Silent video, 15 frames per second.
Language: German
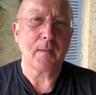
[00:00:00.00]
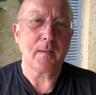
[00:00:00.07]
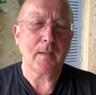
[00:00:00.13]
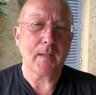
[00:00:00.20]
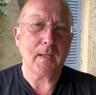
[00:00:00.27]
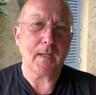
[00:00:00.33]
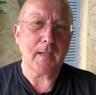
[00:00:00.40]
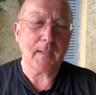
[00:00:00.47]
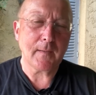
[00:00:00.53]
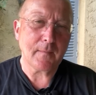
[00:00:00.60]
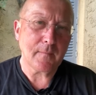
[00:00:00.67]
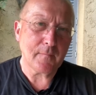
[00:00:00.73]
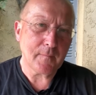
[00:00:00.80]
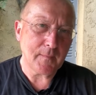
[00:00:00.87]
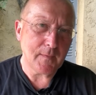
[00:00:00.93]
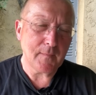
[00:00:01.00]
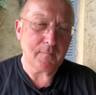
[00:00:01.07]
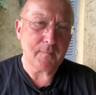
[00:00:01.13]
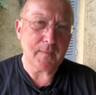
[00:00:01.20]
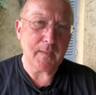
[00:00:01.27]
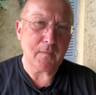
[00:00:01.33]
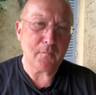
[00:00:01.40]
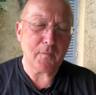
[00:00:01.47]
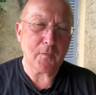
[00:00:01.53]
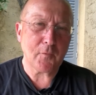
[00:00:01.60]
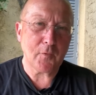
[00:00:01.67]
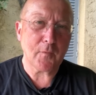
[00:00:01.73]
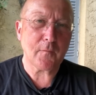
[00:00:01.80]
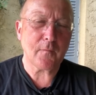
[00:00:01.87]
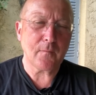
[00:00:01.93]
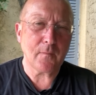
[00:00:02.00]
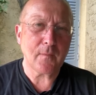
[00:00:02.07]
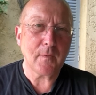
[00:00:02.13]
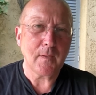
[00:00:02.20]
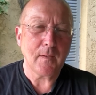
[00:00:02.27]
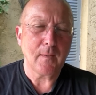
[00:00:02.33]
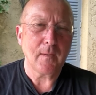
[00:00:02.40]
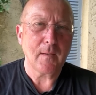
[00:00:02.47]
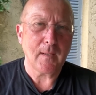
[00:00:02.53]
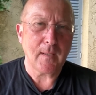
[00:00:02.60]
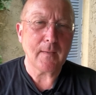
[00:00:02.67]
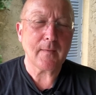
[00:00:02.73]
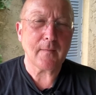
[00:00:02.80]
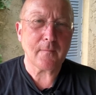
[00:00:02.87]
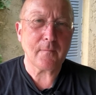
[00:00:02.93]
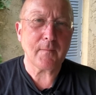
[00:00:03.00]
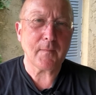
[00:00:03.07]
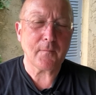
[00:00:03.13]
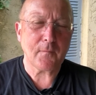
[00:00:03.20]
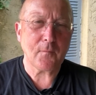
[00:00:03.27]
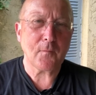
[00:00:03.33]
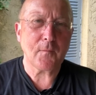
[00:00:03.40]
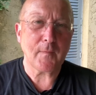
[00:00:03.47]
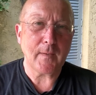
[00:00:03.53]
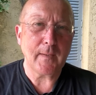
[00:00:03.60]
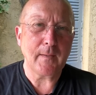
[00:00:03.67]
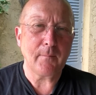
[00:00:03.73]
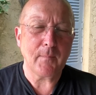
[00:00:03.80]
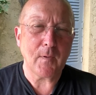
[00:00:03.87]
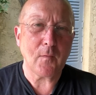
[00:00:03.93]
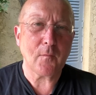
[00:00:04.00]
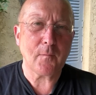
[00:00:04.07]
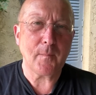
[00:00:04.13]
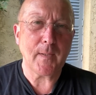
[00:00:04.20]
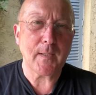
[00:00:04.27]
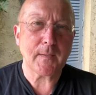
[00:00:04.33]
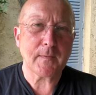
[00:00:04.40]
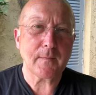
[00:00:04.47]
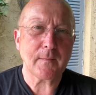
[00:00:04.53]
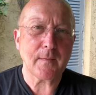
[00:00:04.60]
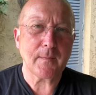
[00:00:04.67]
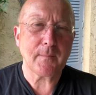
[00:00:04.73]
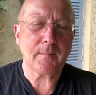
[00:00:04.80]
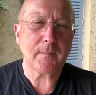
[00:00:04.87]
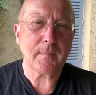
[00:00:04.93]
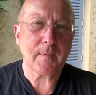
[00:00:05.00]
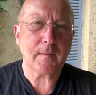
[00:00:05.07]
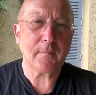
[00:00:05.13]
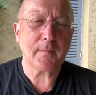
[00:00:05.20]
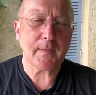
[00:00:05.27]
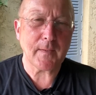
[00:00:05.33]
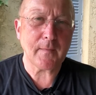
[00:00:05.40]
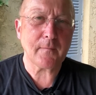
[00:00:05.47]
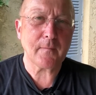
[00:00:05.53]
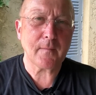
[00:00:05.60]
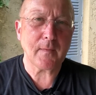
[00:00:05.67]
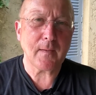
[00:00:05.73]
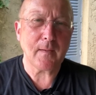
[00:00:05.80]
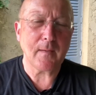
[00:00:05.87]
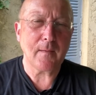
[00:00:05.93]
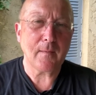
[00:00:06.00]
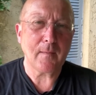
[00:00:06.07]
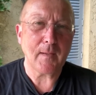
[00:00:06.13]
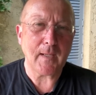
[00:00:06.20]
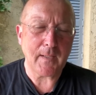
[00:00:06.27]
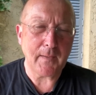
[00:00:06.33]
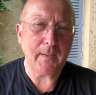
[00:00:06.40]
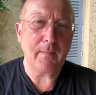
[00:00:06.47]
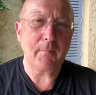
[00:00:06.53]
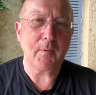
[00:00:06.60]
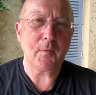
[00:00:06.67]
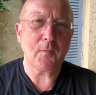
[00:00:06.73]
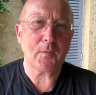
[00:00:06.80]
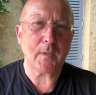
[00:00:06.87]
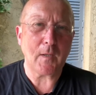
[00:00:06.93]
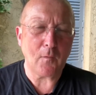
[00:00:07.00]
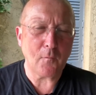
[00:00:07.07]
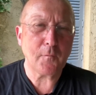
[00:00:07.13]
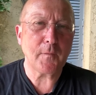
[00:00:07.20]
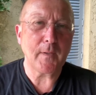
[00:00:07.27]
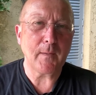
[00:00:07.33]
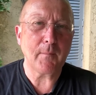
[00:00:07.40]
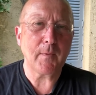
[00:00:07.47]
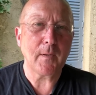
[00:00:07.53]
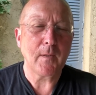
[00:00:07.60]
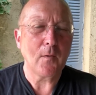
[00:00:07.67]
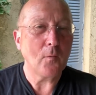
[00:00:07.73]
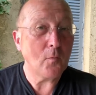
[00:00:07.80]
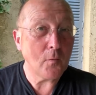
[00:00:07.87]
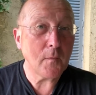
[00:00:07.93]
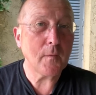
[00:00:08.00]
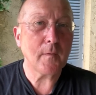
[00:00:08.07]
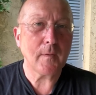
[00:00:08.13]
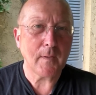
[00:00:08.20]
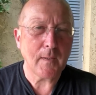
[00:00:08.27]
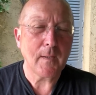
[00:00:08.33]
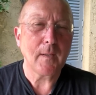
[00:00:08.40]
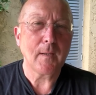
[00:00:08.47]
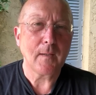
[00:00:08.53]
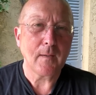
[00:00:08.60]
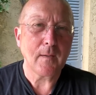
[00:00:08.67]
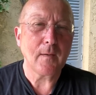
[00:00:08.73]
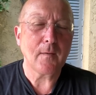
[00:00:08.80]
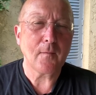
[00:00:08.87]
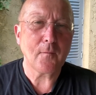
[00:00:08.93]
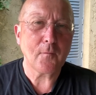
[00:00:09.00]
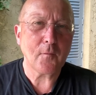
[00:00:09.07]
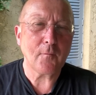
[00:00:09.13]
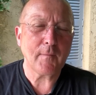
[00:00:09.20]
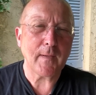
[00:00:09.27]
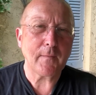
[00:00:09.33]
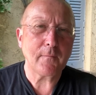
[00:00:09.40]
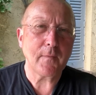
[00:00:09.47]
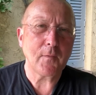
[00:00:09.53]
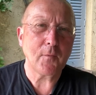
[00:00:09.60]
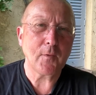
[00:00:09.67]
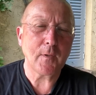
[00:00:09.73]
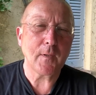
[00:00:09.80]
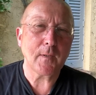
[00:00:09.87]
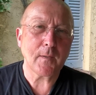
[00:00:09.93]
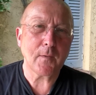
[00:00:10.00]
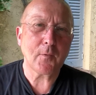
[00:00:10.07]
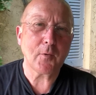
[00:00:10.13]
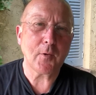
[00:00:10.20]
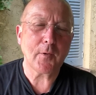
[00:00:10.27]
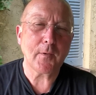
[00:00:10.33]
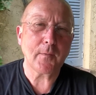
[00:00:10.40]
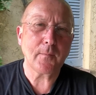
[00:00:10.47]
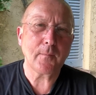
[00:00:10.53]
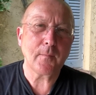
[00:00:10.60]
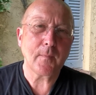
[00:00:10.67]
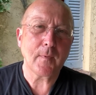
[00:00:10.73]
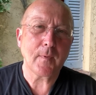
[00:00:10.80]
Ereignissen, die es je verkürzen, all das, was unser Leben ausmacht, dass wir das annehmen und aufnehmen und soweit wir nur irgend können,